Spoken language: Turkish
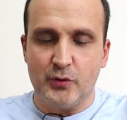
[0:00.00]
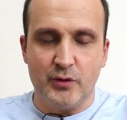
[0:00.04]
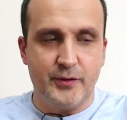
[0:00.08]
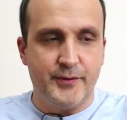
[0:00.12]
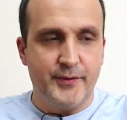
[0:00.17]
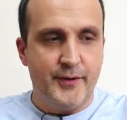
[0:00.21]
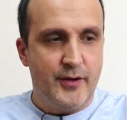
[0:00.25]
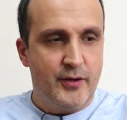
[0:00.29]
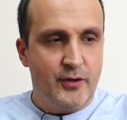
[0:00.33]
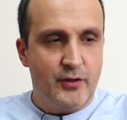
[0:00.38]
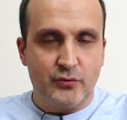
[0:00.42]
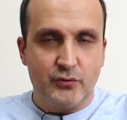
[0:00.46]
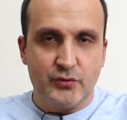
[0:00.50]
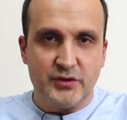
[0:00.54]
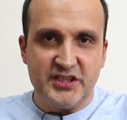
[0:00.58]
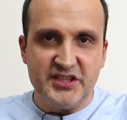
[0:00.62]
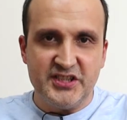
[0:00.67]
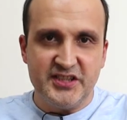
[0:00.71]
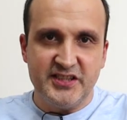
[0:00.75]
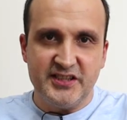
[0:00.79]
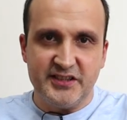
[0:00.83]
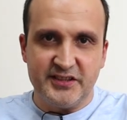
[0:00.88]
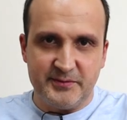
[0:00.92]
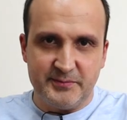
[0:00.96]
böyle
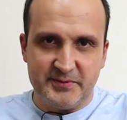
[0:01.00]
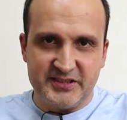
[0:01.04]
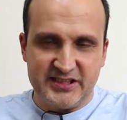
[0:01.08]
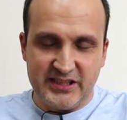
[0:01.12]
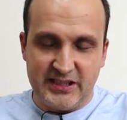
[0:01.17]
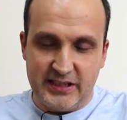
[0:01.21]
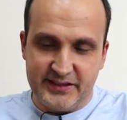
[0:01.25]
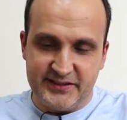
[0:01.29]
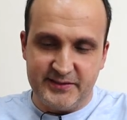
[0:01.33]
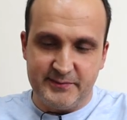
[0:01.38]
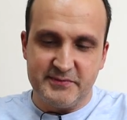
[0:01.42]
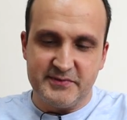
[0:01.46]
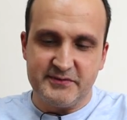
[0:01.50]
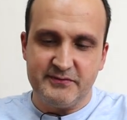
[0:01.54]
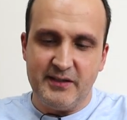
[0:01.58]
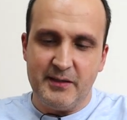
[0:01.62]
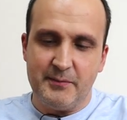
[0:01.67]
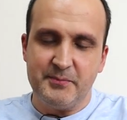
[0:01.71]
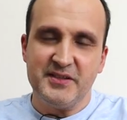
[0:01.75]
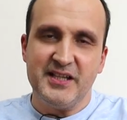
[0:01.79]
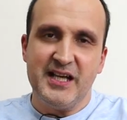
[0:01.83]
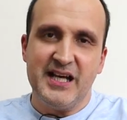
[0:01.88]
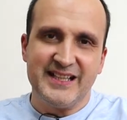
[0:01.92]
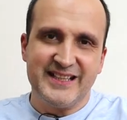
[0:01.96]
iri yarı bir saatimiz
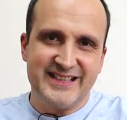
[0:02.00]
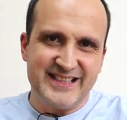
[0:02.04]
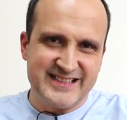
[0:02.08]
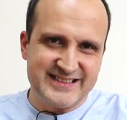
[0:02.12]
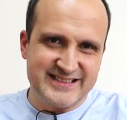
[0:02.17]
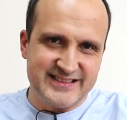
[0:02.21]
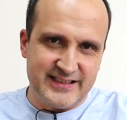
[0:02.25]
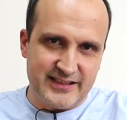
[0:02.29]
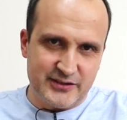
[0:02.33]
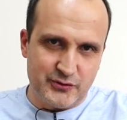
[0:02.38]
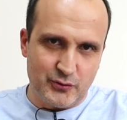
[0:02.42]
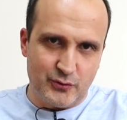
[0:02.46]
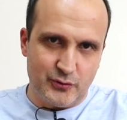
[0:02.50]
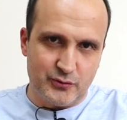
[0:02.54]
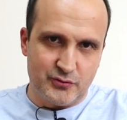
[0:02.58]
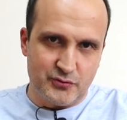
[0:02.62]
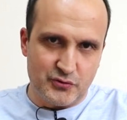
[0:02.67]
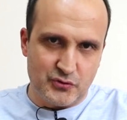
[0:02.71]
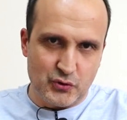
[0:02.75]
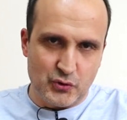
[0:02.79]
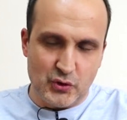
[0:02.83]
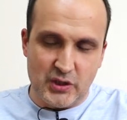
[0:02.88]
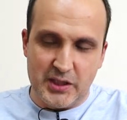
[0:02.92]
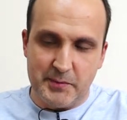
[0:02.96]
var. Bir erkek saati
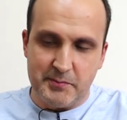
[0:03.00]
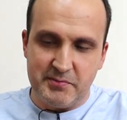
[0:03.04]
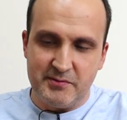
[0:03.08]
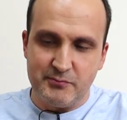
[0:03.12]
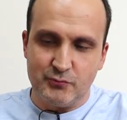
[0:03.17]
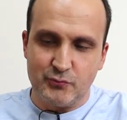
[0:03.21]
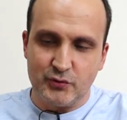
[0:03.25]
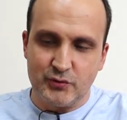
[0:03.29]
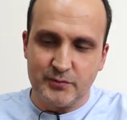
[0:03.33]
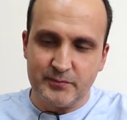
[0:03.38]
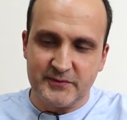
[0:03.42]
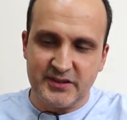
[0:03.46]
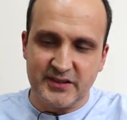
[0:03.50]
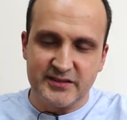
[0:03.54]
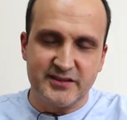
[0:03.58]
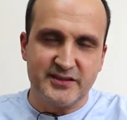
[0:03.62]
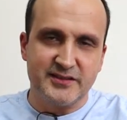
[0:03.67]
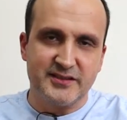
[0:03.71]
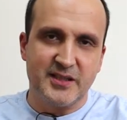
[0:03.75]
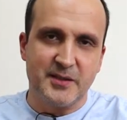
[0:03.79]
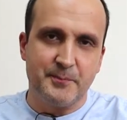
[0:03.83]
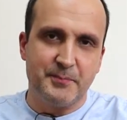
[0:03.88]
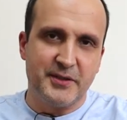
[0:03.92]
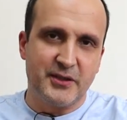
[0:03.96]
olduğunu söyleyeyim. Bunu
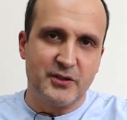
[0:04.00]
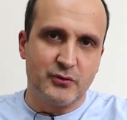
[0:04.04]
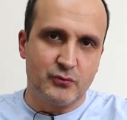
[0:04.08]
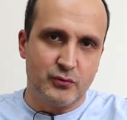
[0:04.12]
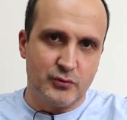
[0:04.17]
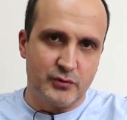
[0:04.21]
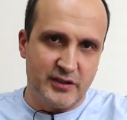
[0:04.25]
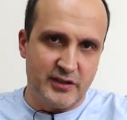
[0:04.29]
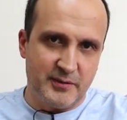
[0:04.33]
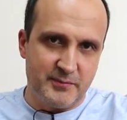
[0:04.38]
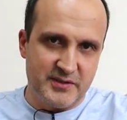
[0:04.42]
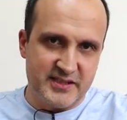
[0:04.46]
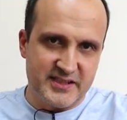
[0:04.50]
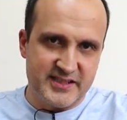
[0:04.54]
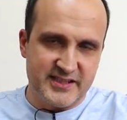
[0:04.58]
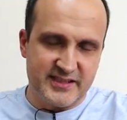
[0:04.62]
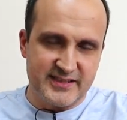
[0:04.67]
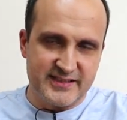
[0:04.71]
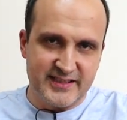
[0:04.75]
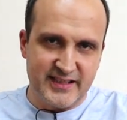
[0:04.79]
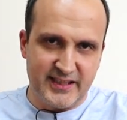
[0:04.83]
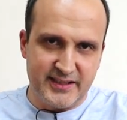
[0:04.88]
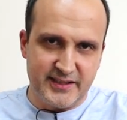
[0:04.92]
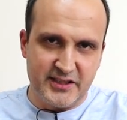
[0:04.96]
kadınların pek
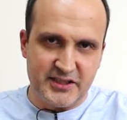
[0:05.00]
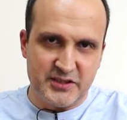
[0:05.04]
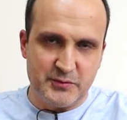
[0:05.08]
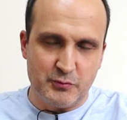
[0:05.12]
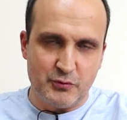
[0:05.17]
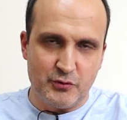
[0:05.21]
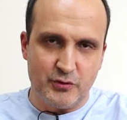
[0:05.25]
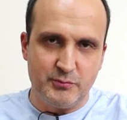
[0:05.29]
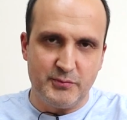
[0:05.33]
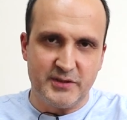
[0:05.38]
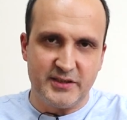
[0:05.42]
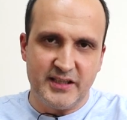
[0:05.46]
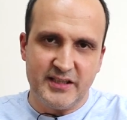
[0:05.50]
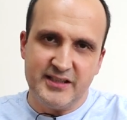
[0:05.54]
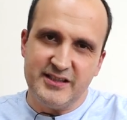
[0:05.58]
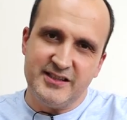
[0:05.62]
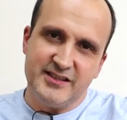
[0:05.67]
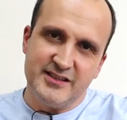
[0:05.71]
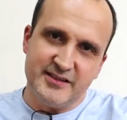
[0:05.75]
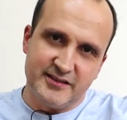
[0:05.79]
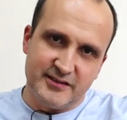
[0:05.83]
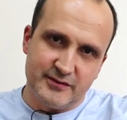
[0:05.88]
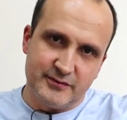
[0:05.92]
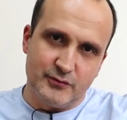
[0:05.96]
kullanabileceğini zannetmiyorum. Ya da
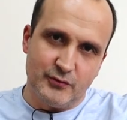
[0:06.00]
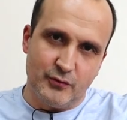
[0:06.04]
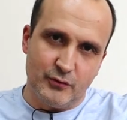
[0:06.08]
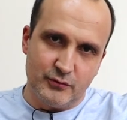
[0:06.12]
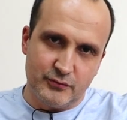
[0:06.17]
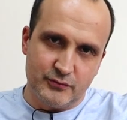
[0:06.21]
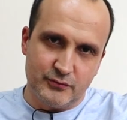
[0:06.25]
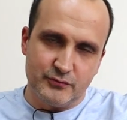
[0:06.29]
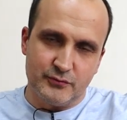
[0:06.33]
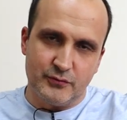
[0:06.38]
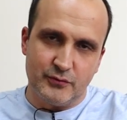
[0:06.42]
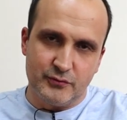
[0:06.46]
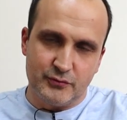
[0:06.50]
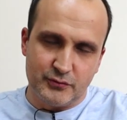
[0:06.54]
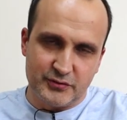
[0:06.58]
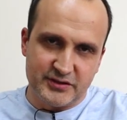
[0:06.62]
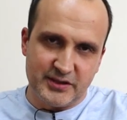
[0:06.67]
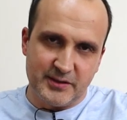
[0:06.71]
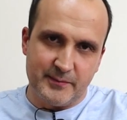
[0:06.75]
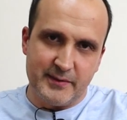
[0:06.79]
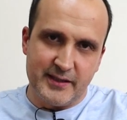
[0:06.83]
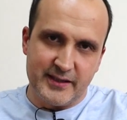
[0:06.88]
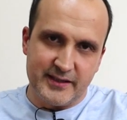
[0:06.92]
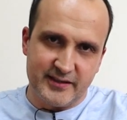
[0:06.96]
iri yarı
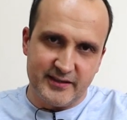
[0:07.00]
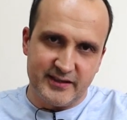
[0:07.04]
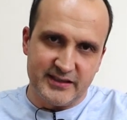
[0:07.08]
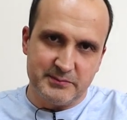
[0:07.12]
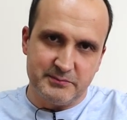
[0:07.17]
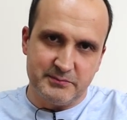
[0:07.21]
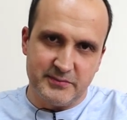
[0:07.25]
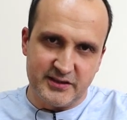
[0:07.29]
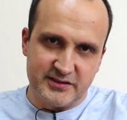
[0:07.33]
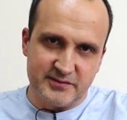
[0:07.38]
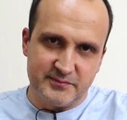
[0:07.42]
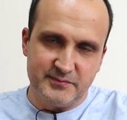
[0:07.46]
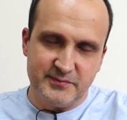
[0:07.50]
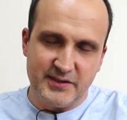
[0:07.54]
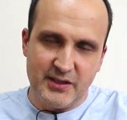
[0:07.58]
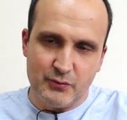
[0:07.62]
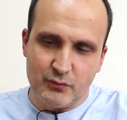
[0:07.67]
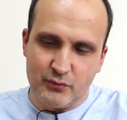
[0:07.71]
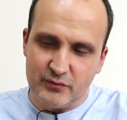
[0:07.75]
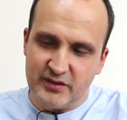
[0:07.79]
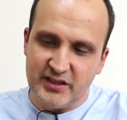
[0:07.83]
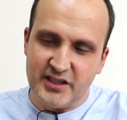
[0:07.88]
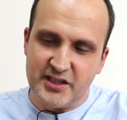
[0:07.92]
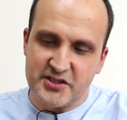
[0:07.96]
olursa belki hanım hanımlar
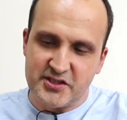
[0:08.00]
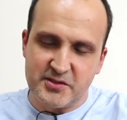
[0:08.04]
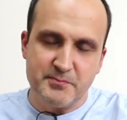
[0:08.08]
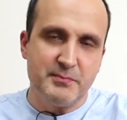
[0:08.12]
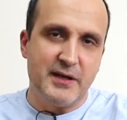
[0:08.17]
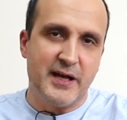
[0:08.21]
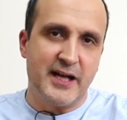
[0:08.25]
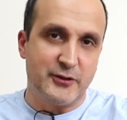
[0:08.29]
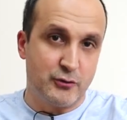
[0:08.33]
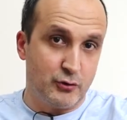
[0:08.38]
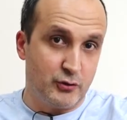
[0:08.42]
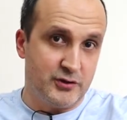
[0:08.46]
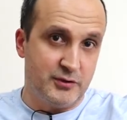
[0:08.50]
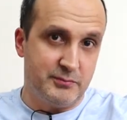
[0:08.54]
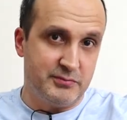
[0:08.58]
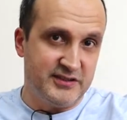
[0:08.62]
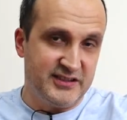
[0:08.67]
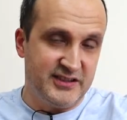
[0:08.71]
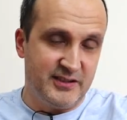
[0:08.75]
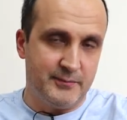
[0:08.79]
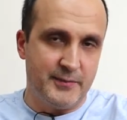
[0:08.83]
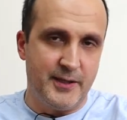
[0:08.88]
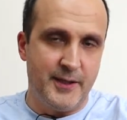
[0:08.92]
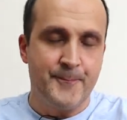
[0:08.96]
onlar için belki
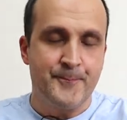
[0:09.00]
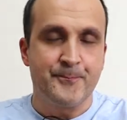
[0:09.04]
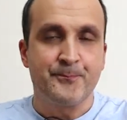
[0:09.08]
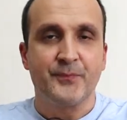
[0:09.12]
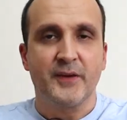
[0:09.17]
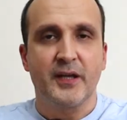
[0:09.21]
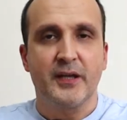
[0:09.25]
olabilir ama